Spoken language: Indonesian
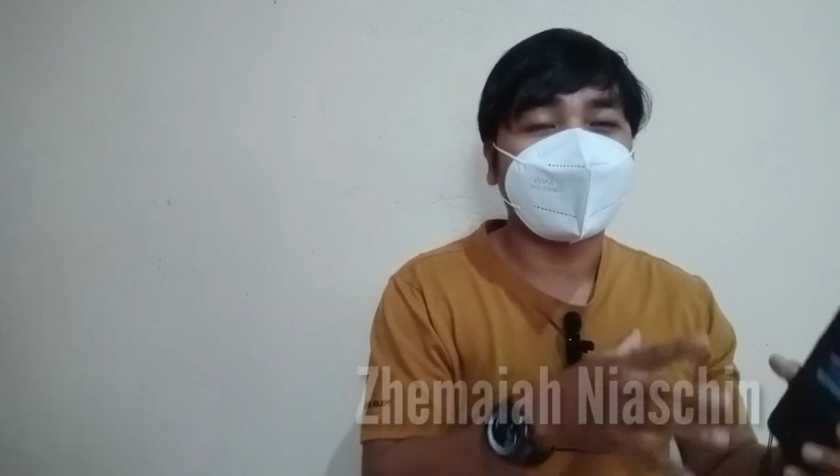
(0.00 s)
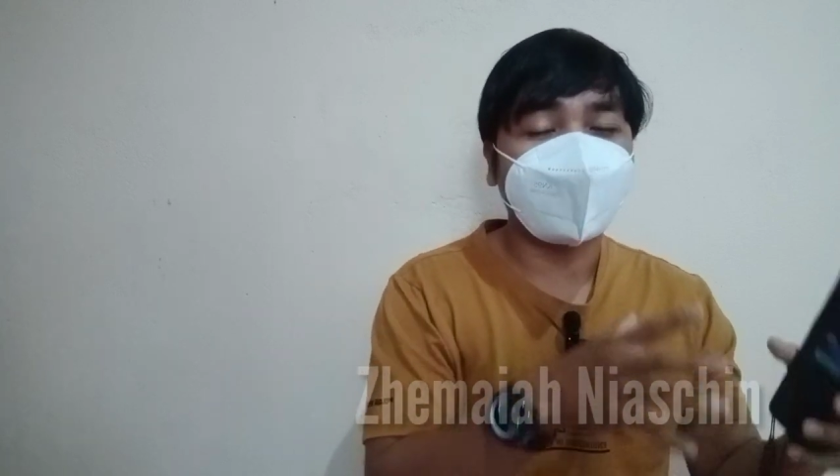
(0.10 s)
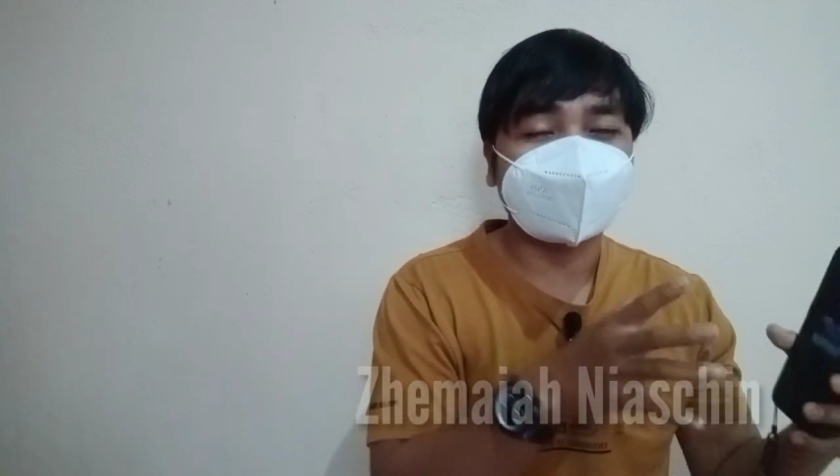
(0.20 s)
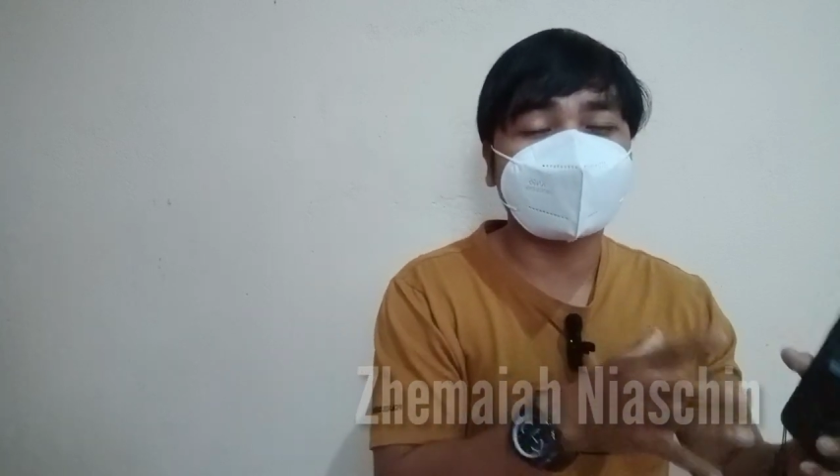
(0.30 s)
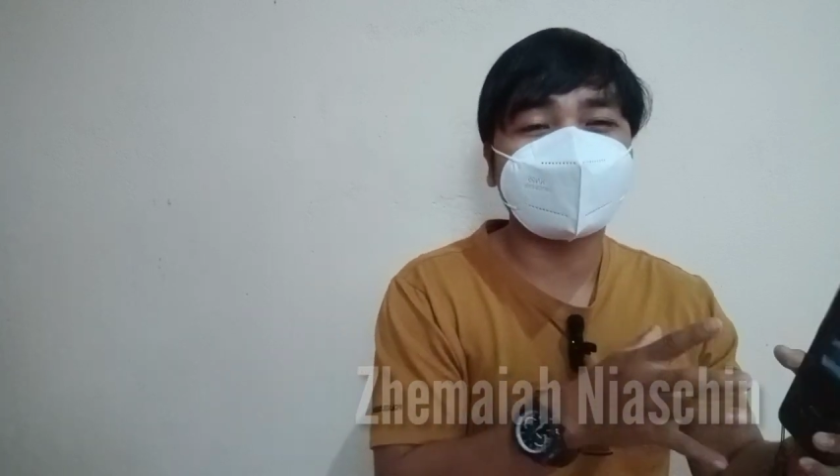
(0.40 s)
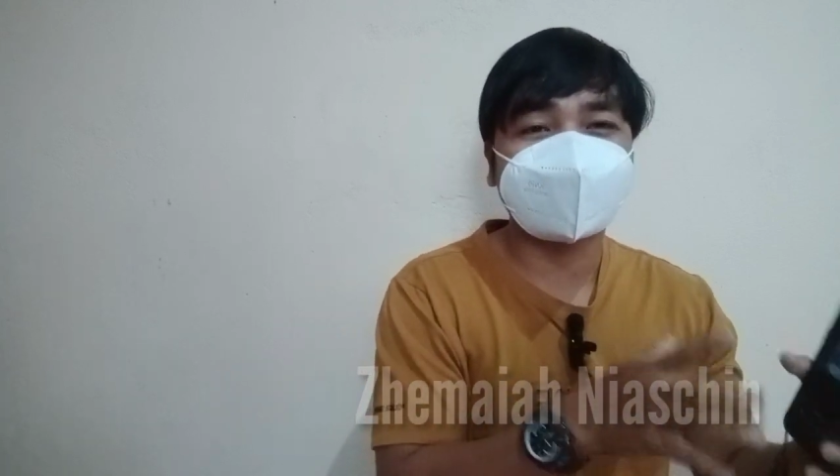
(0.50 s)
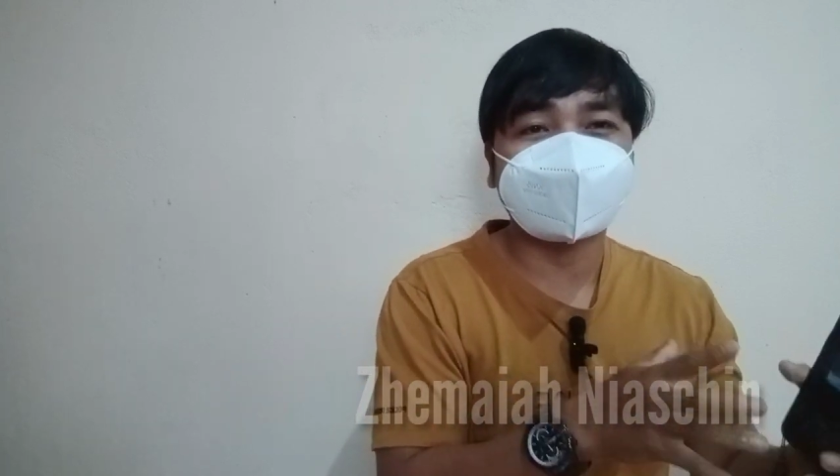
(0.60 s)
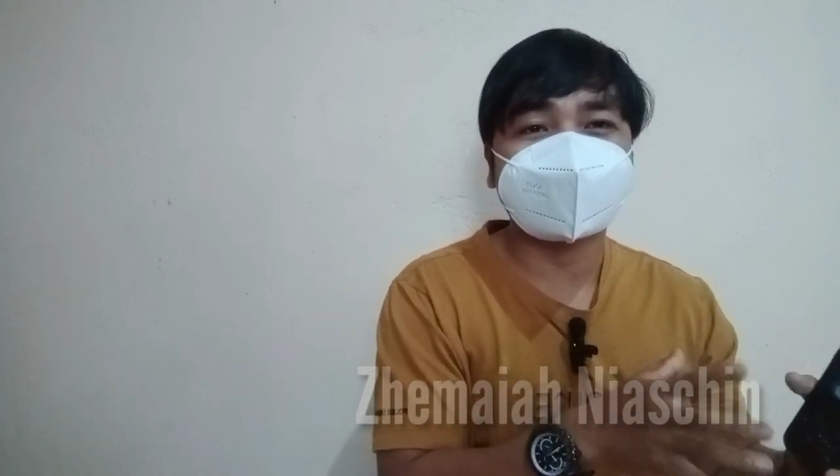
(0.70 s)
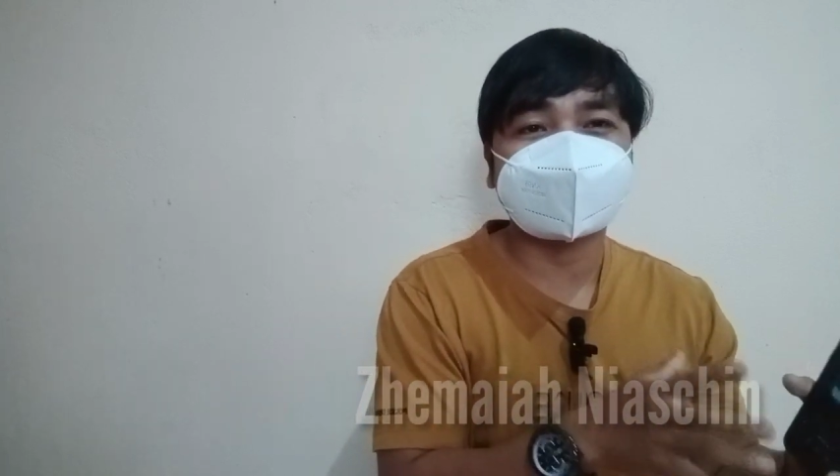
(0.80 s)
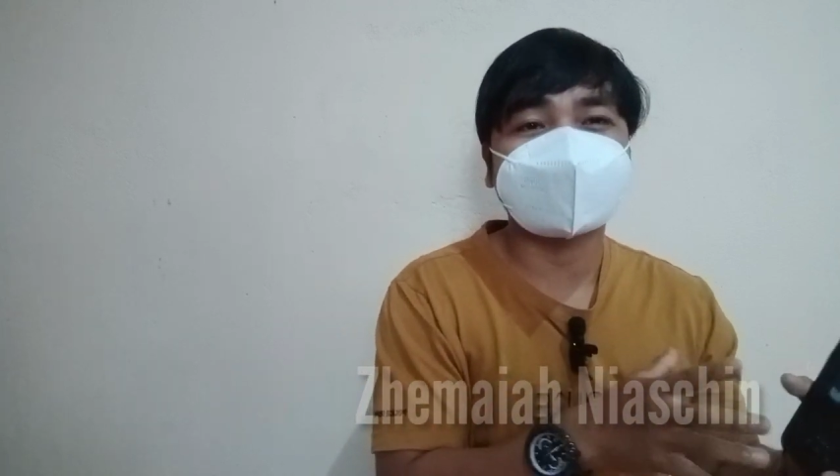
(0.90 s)
waktu
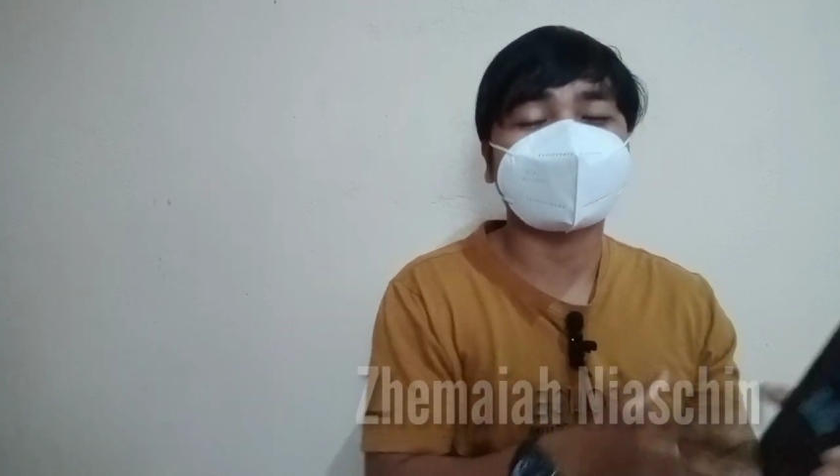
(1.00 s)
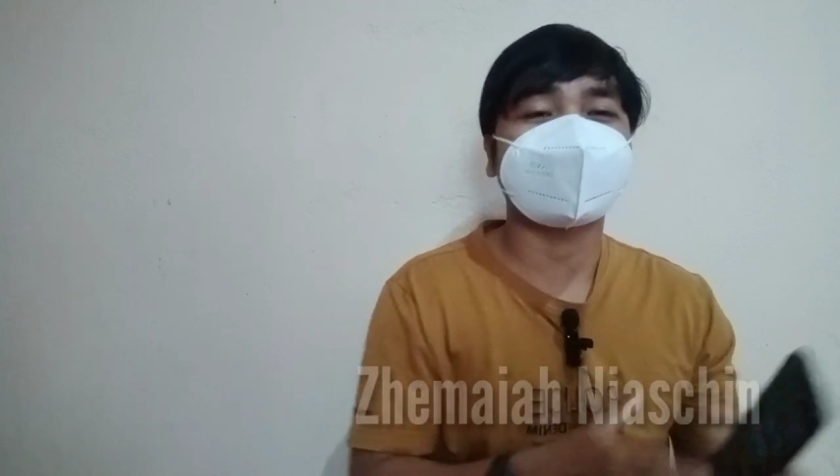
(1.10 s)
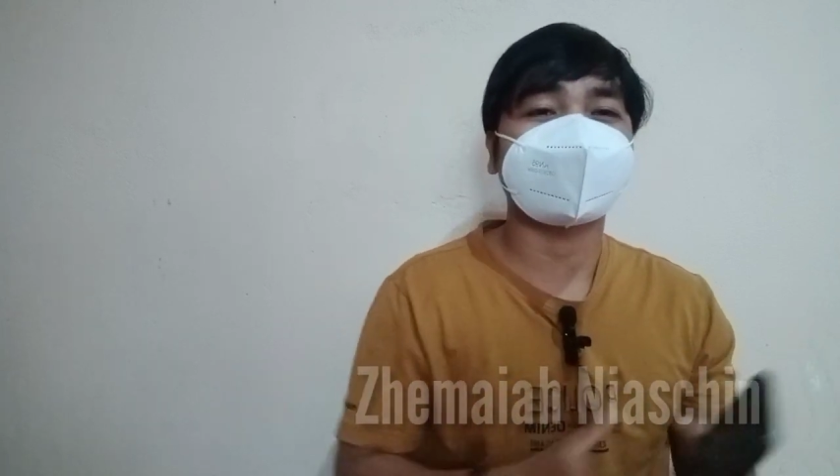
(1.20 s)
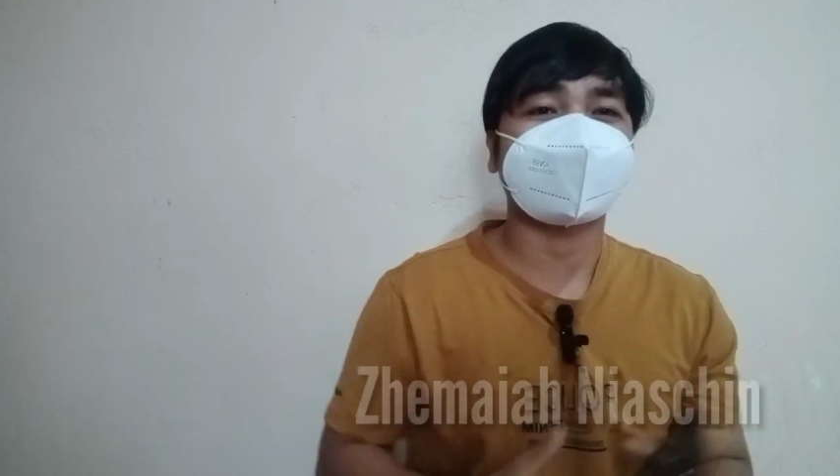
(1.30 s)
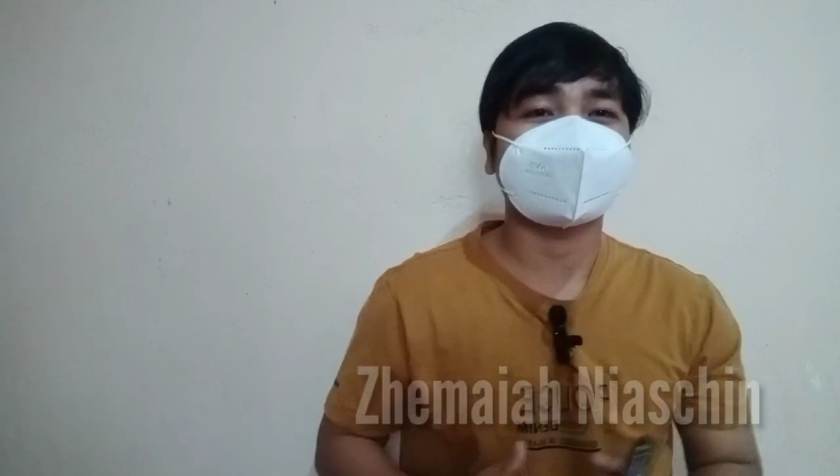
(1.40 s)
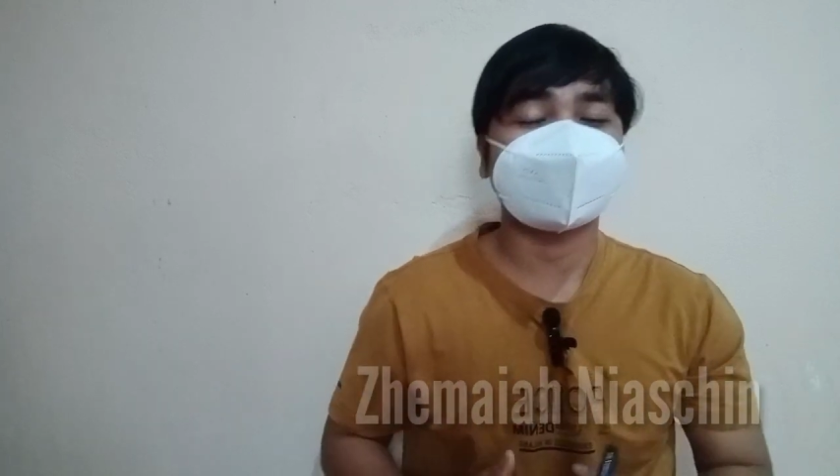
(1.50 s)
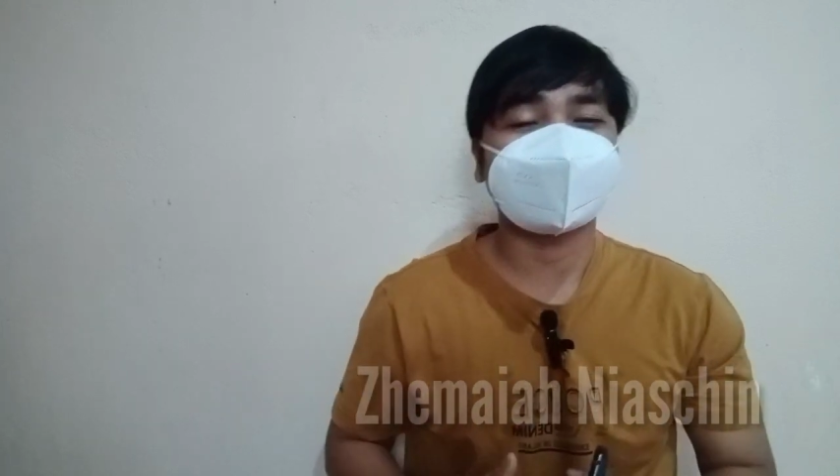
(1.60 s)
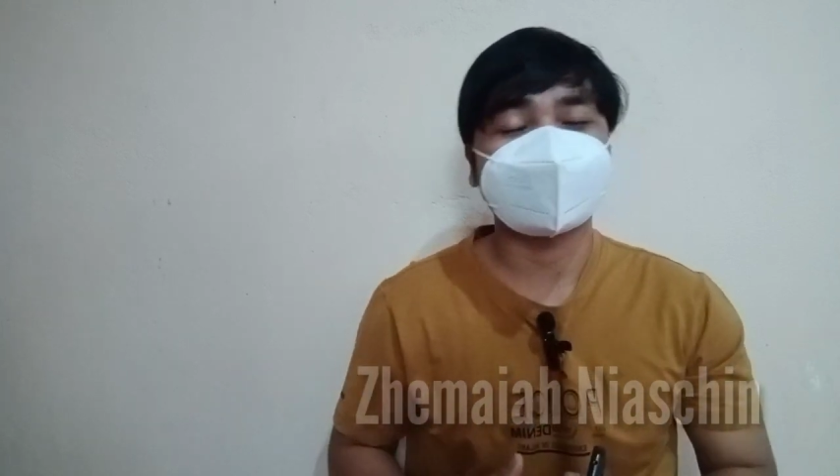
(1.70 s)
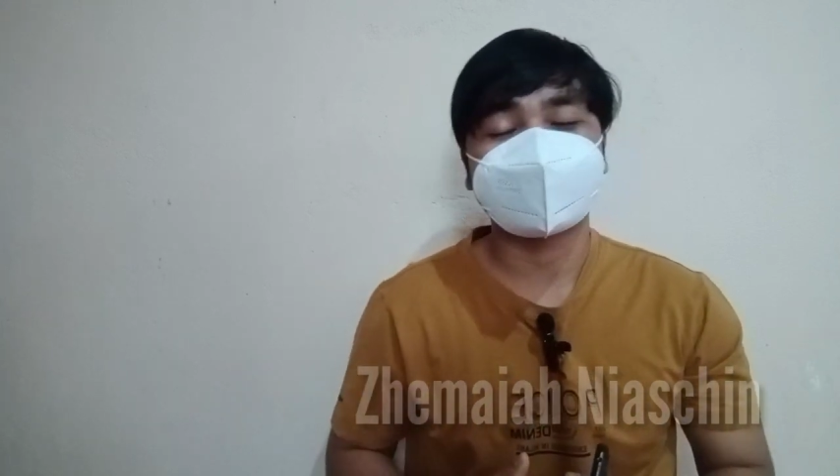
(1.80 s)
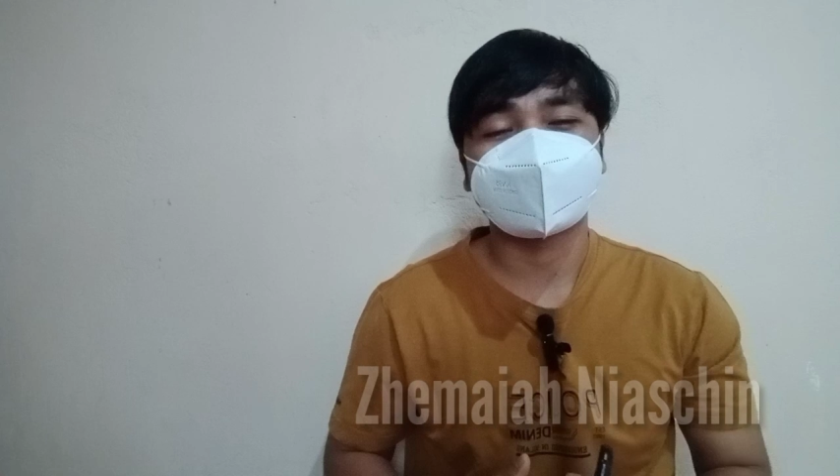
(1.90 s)
zaman kemerdekaan
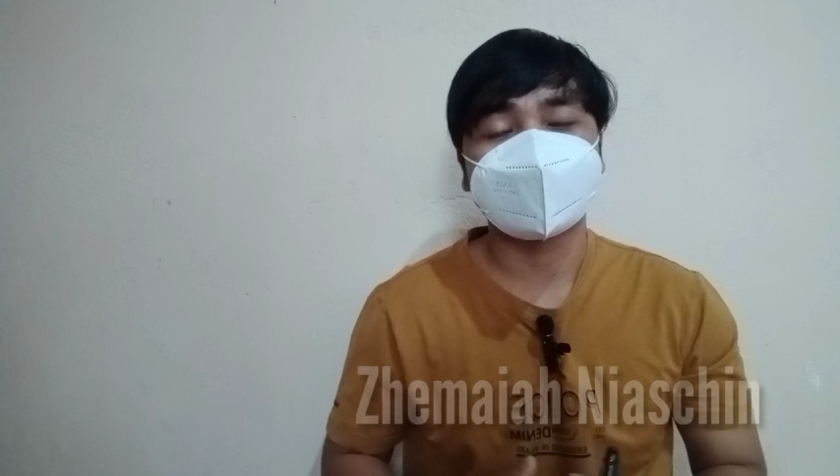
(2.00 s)
itu.